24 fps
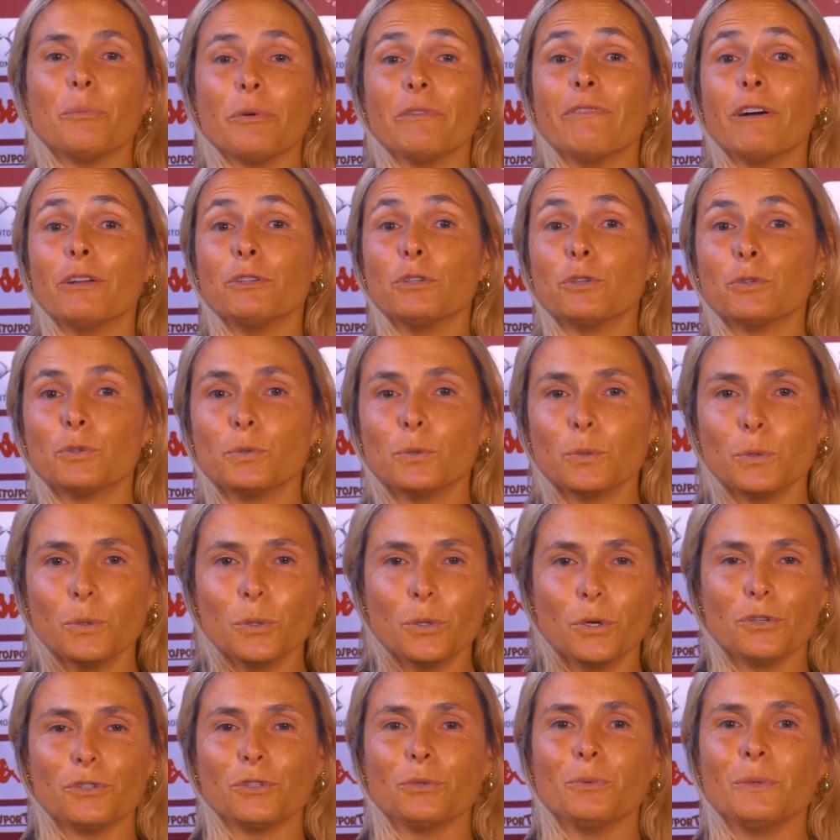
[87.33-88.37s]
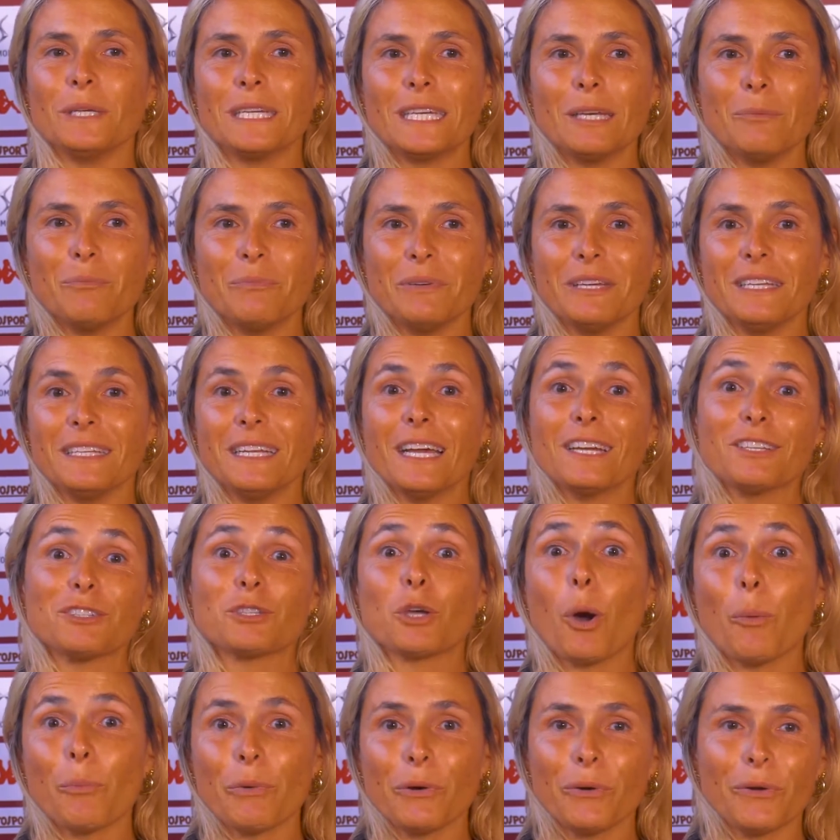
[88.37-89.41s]
poi vado su Google, su Wikipedia e
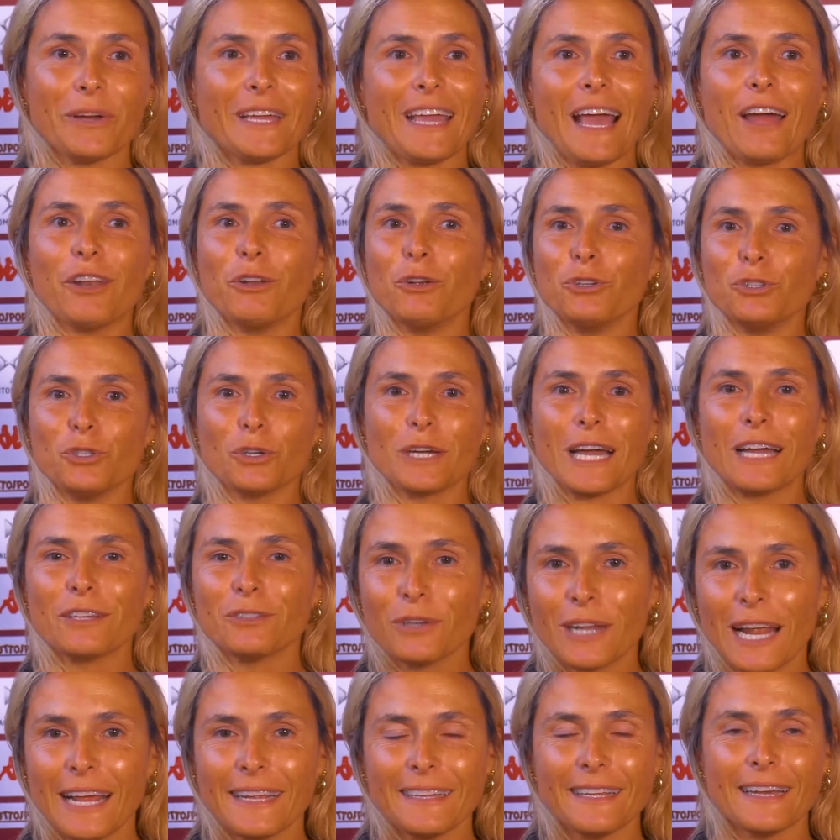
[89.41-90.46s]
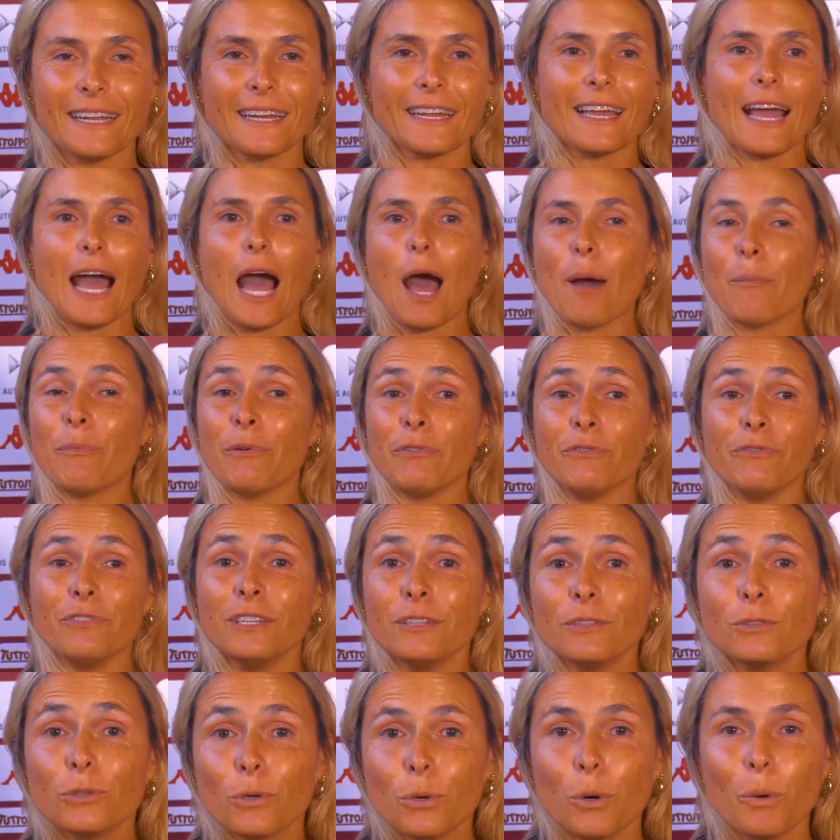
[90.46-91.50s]
scoprono che hanno giocato Ryder Cup,
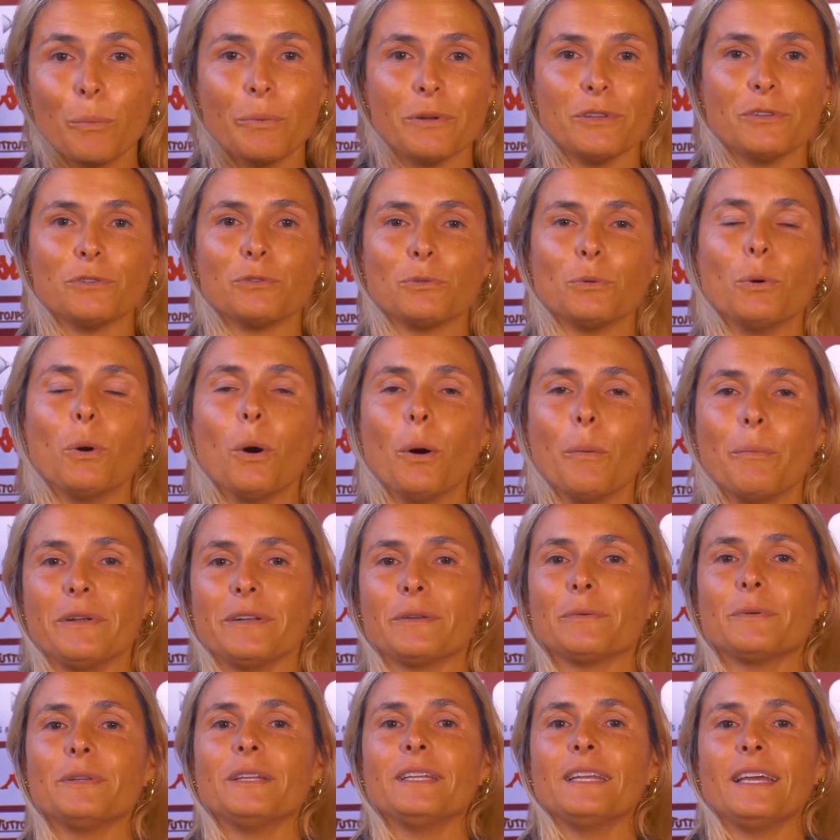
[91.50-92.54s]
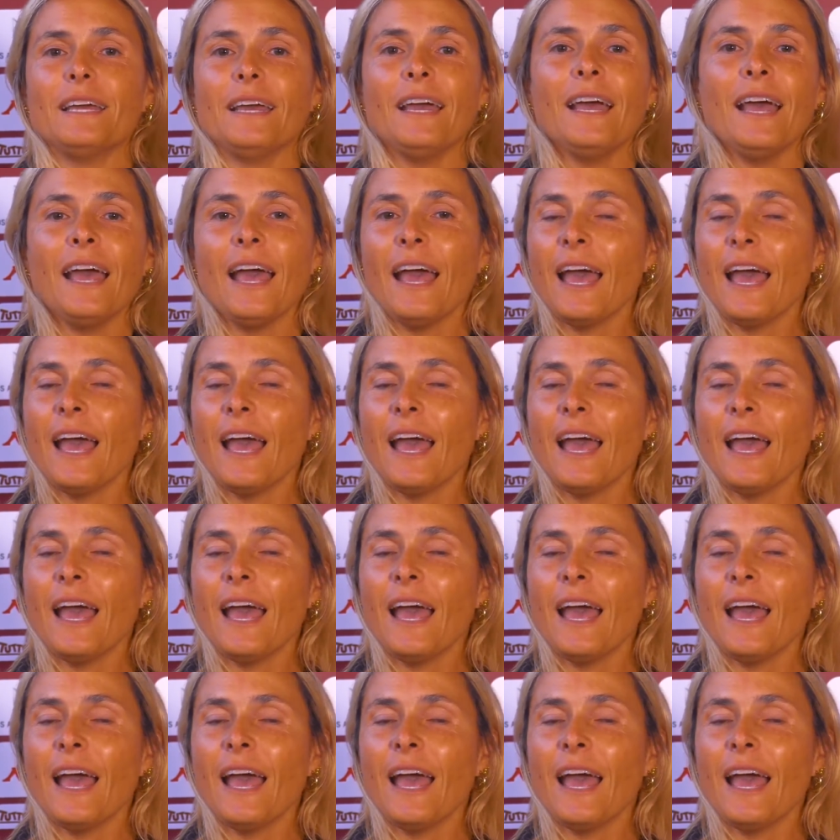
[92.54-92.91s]
vinto Open su Open, quindi è,